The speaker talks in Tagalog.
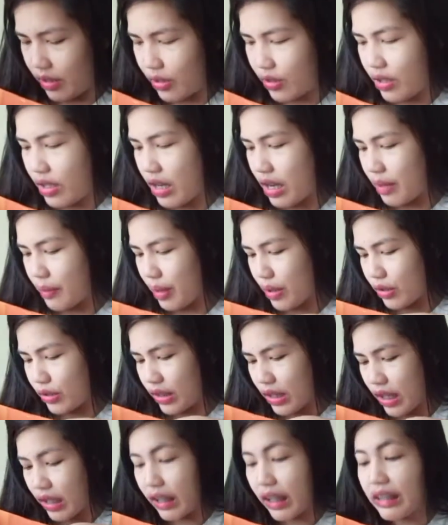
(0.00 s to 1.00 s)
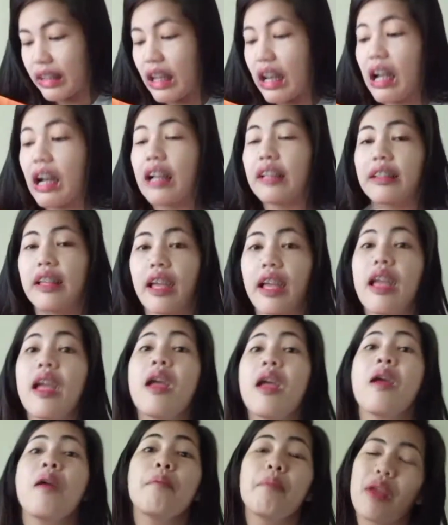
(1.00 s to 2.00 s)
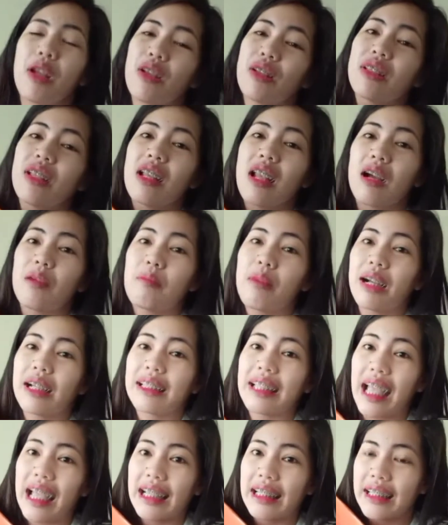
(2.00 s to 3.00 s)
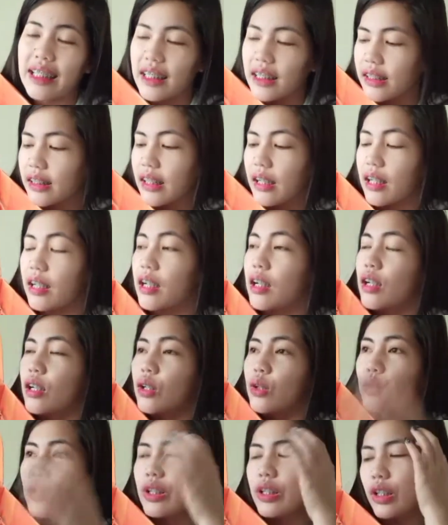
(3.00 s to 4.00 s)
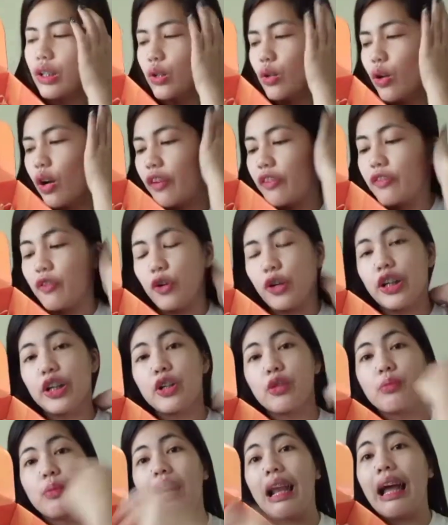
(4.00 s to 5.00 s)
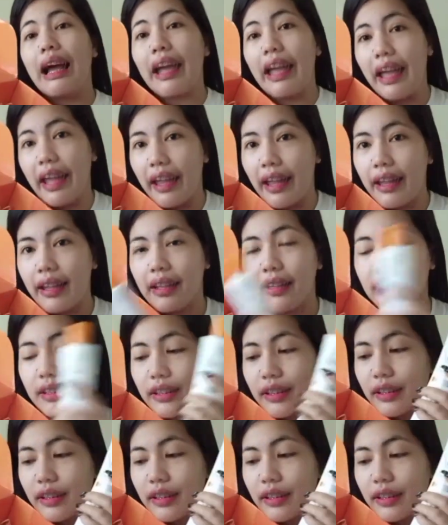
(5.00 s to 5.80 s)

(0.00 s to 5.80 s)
Yun lang. Meron silang, ganda lang kasi, meron silang mga sizes na kung hindi nyo afford yung malaki,